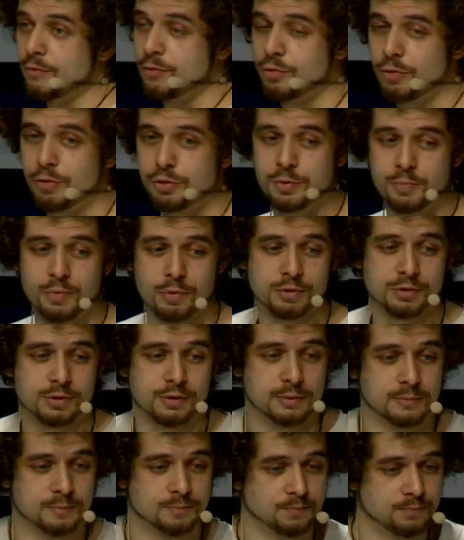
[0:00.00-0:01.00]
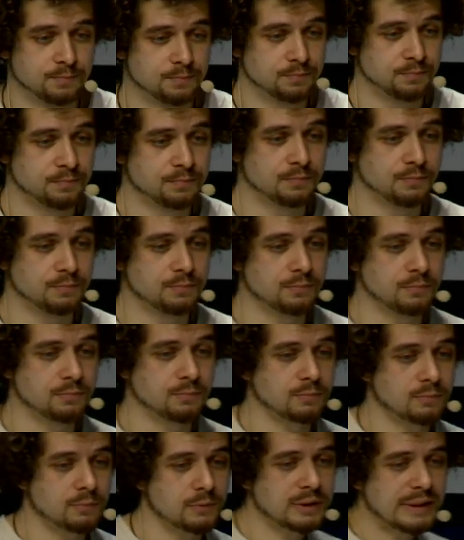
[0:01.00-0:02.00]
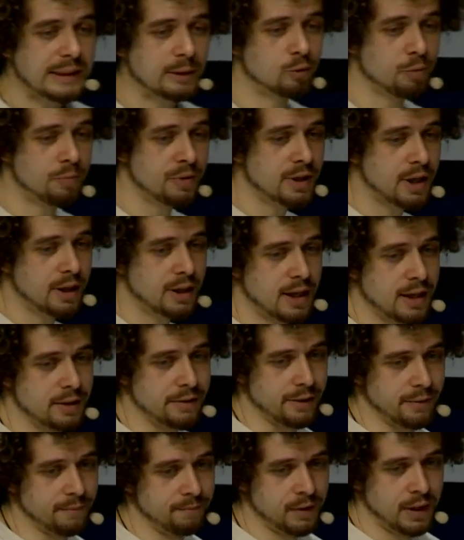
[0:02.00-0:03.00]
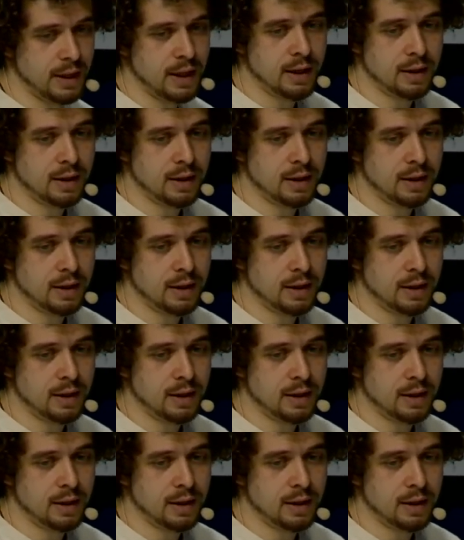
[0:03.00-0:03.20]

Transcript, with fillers: Все очень просто. Глубина кадра.